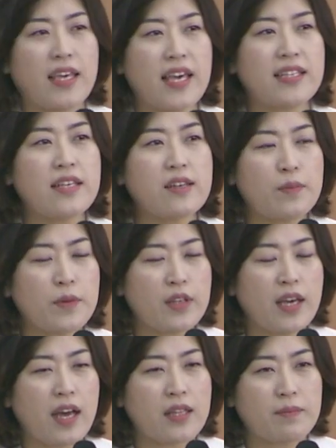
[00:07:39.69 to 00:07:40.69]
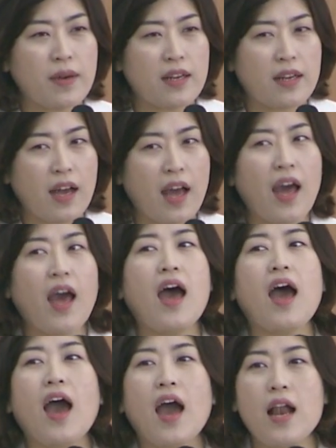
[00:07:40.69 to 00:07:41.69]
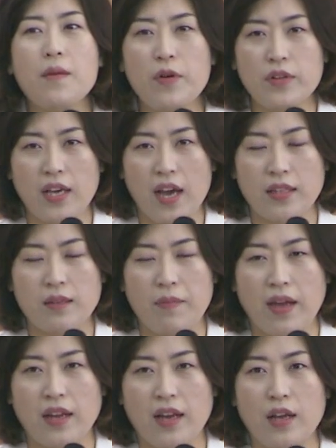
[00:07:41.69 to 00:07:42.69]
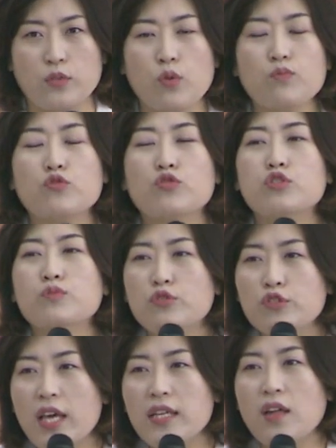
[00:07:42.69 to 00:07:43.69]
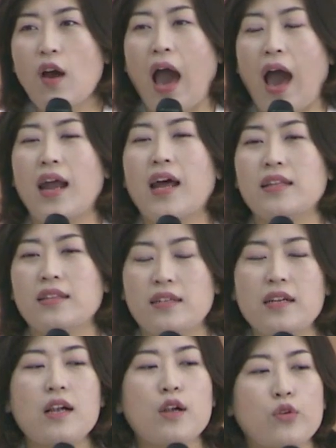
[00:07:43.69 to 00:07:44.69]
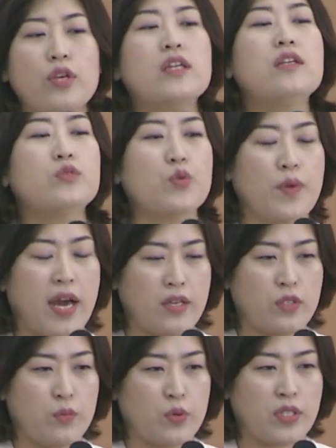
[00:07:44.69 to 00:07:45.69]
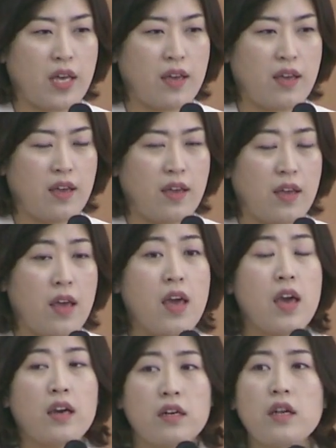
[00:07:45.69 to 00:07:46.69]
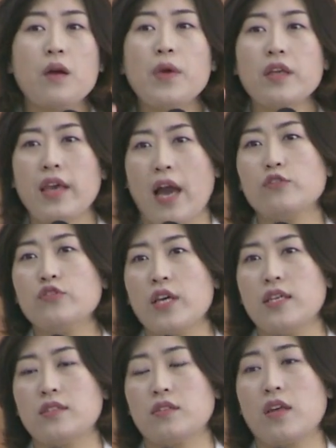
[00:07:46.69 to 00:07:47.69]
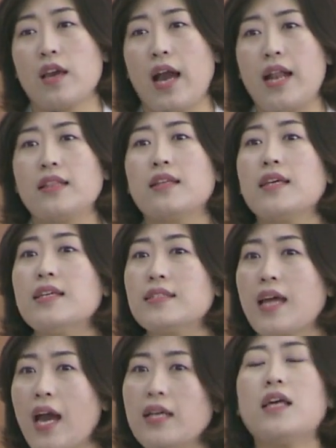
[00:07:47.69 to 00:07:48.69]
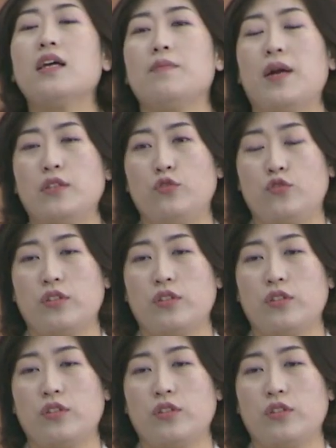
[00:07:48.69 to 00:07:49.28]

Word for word: 이게 시어머니가 하는 말일까? 할머니가 하는 말일까? 좀 구분해서 알아들을 귀를 좀 가져보자. 그러면 양육에 있어서의 갈등이 상당히 많이